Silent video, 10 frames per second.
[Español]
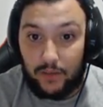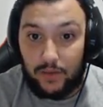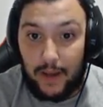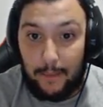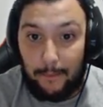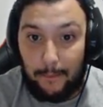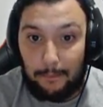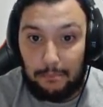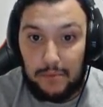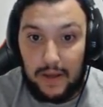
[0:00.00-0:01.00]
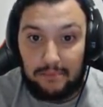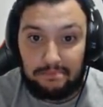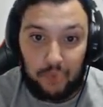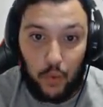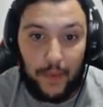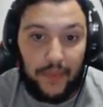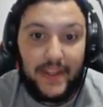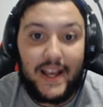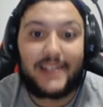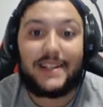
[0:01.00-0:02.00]
Una, mm, una
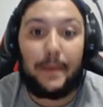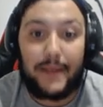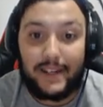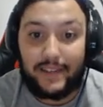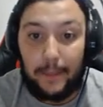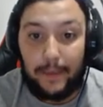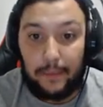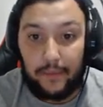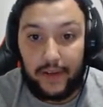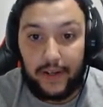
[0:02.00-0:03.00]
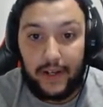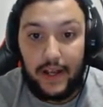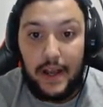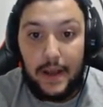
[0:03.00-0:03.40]
cuevecilla así abierta para poder